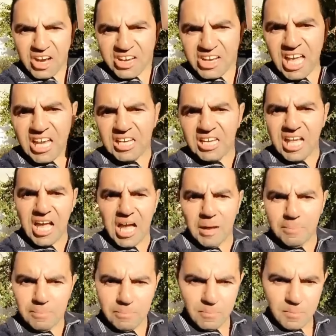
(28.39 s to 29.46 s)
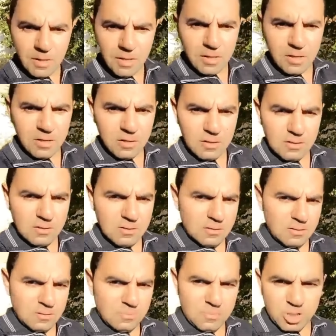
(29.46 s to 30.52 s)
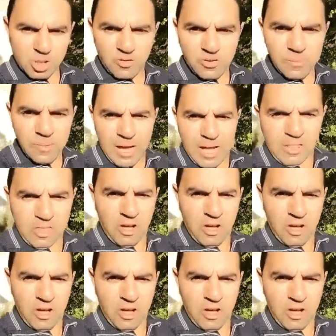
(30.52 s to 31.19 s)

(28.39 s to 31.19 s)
اتكلم بشوف لي محل